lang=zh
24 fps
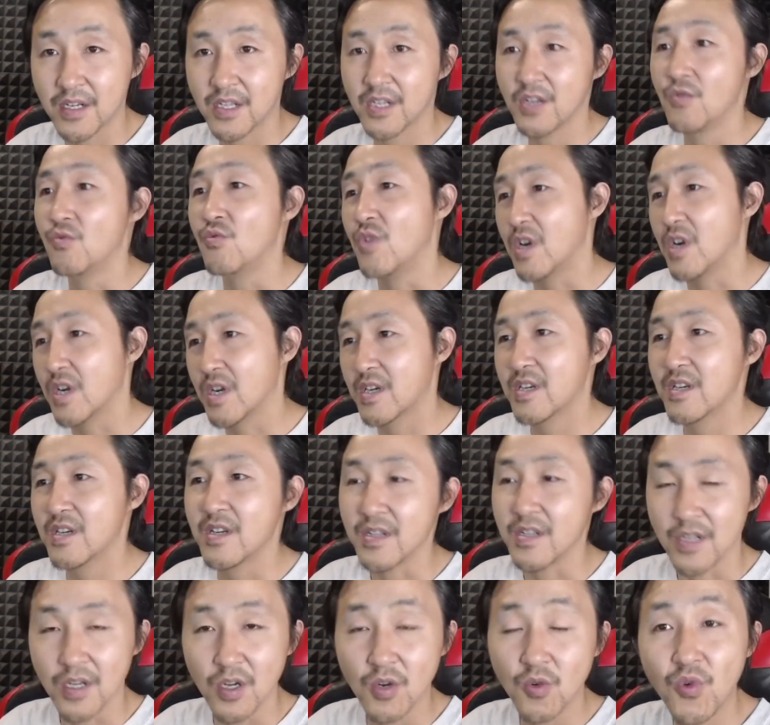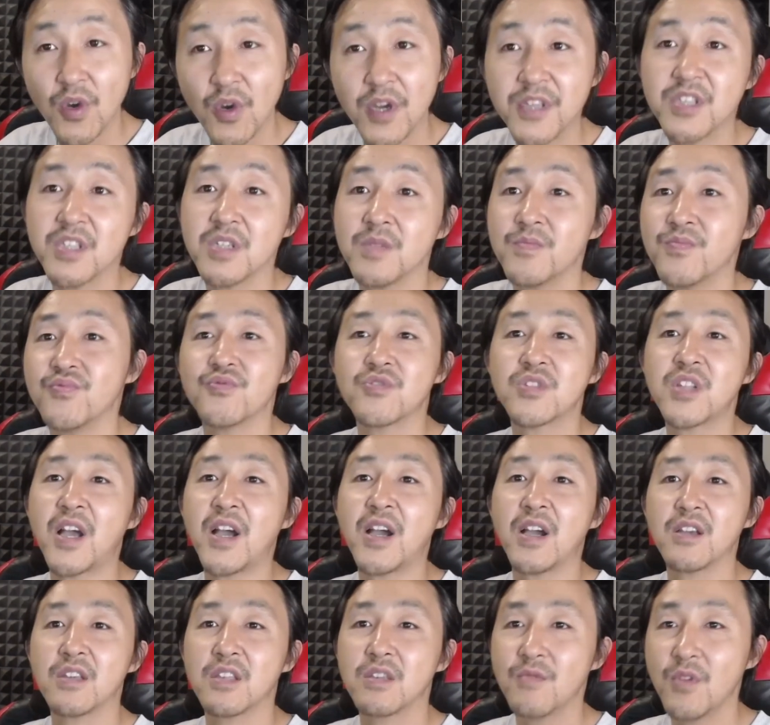跟我个人关系不
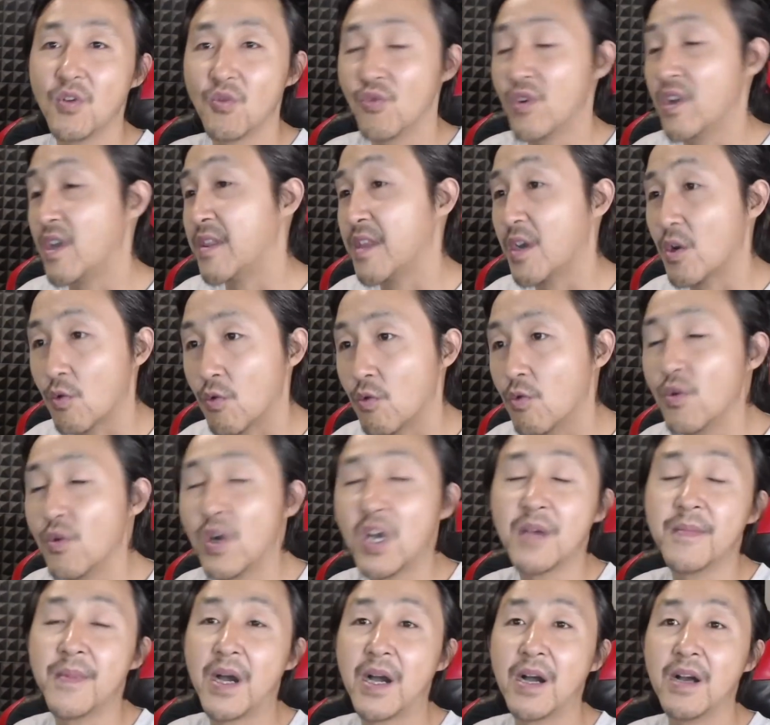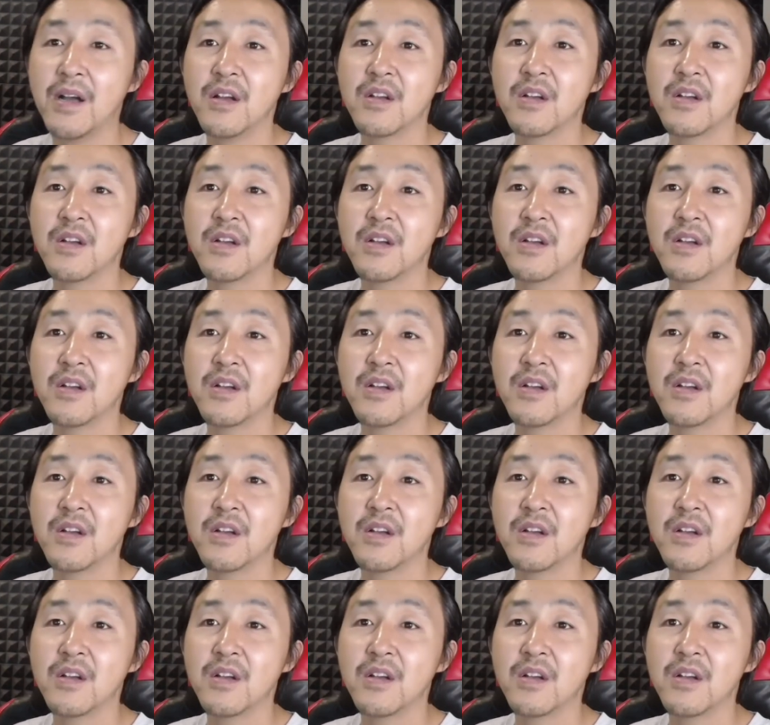大，因为我也在国外嘛。